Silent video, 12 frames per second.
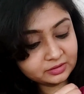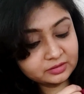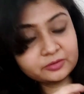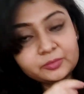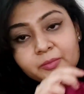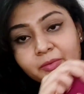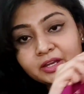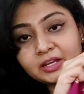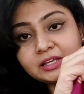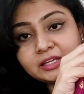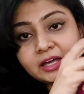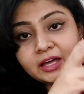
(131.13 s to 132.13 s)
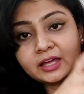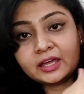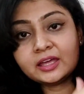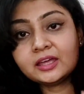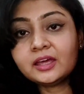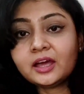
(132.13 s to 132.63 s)
कलर में मैंने लिया
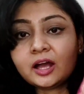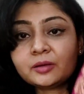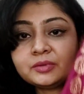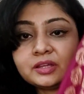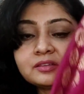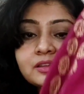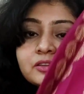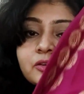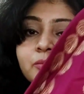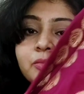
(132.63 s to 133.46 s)
है आप देख सकते हो